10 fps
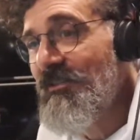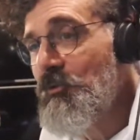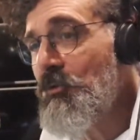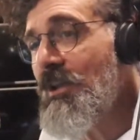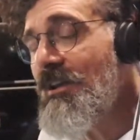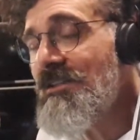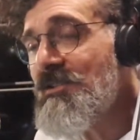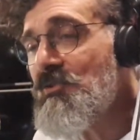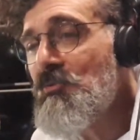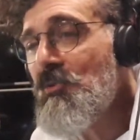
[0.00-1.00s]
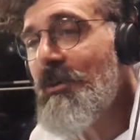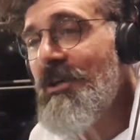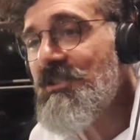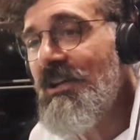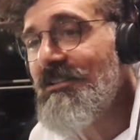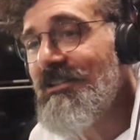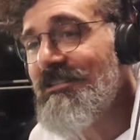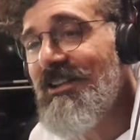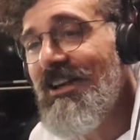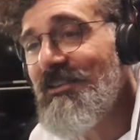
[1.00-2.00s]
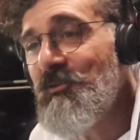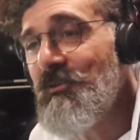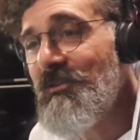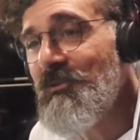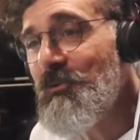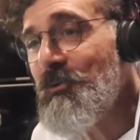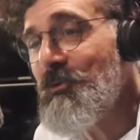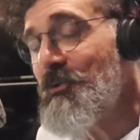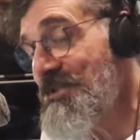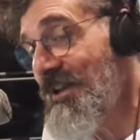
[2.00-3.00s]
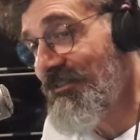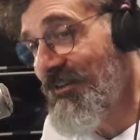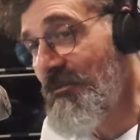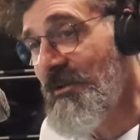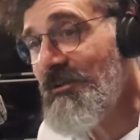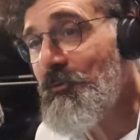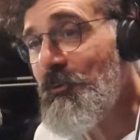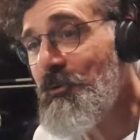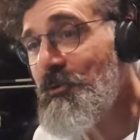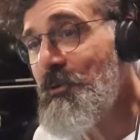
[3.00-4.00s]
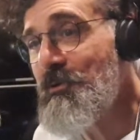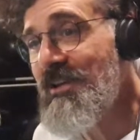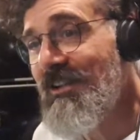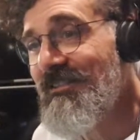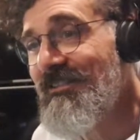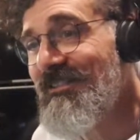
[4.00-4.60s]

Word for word: Türkiye'nin eski cumhurbaşkanlarından Turgut Özal, rahmetli Turgut Özal